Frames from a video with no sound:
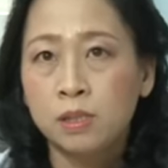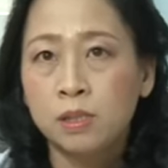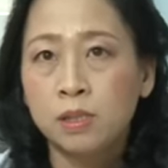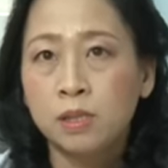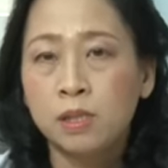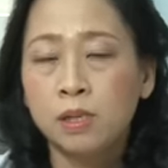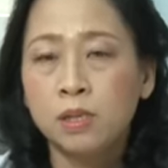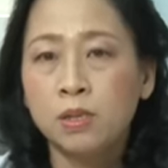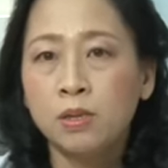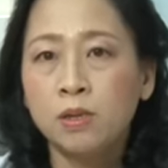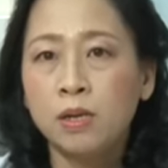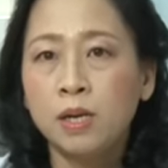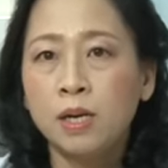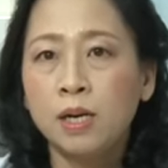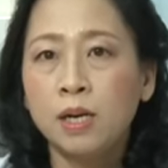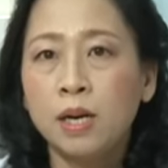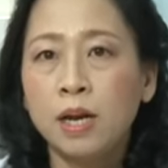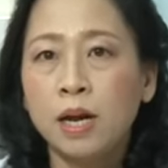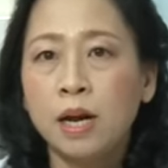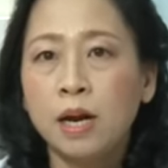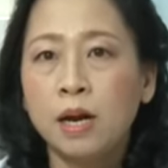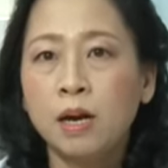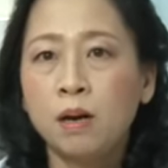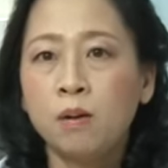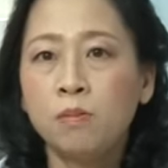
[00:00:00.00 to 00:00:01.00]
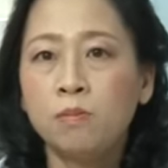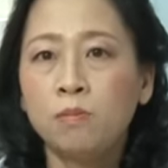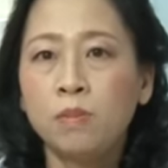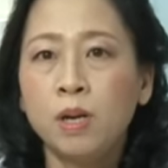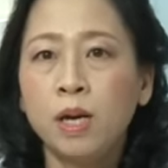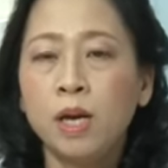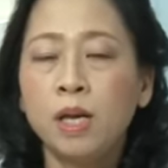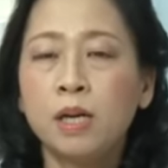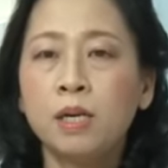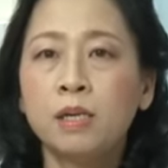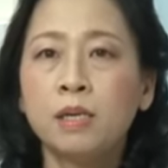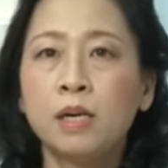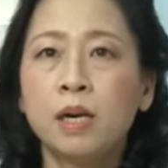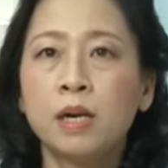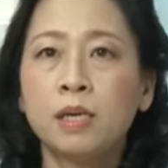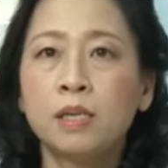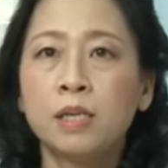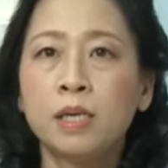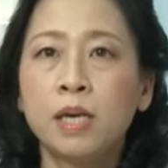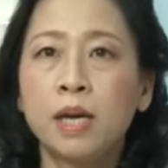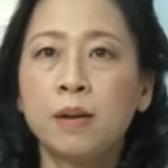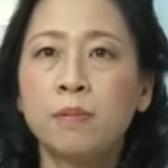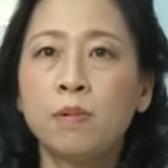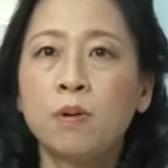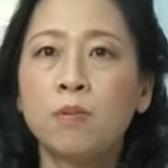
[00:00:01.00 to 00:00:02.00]
Đấy, cho nên là không nên là
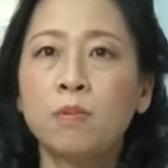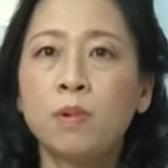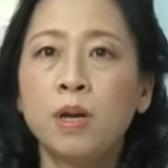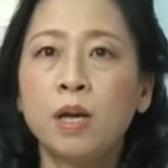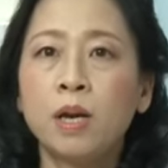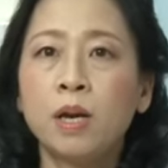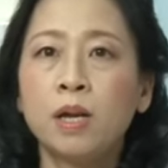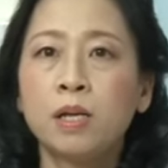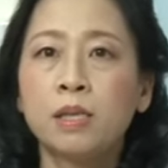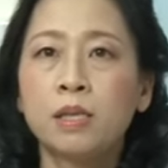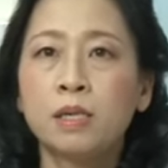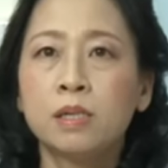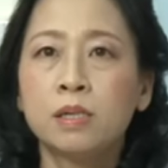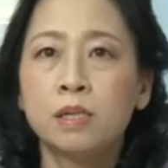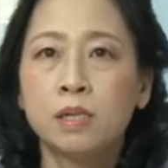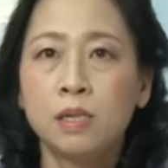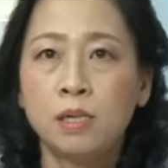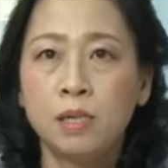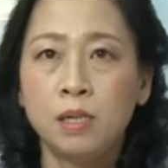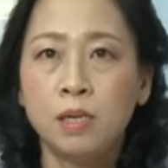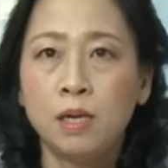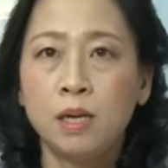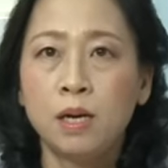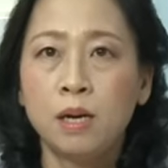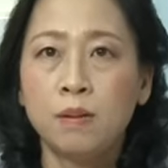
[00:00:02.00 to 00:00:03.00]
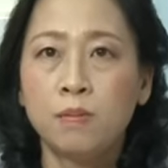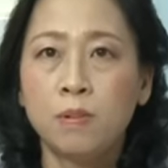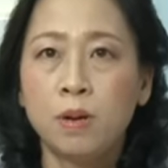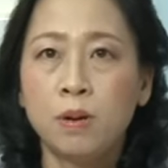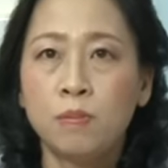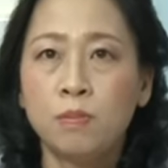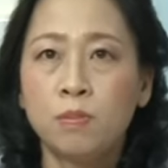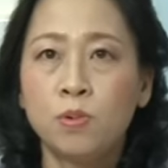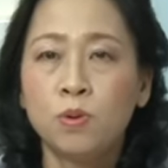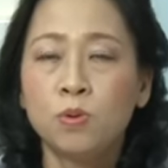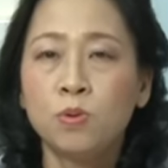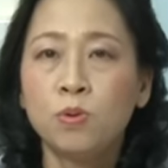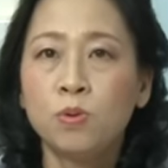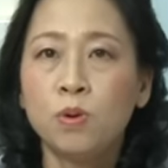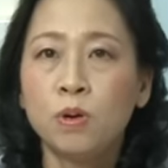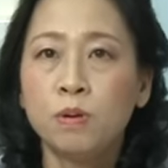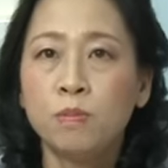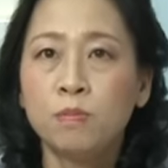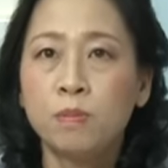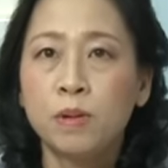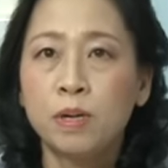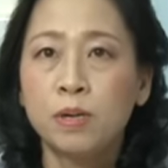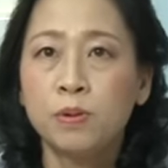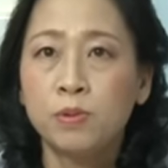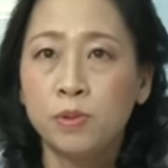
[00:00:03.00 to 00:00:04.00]
chị em không nên là tự ý để mà mua thuốc
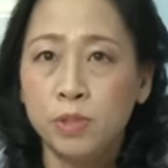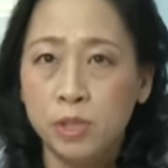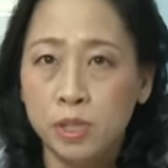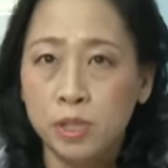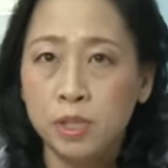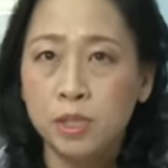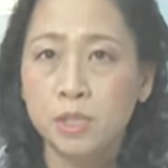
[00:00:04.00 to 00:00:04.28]
mà điều trị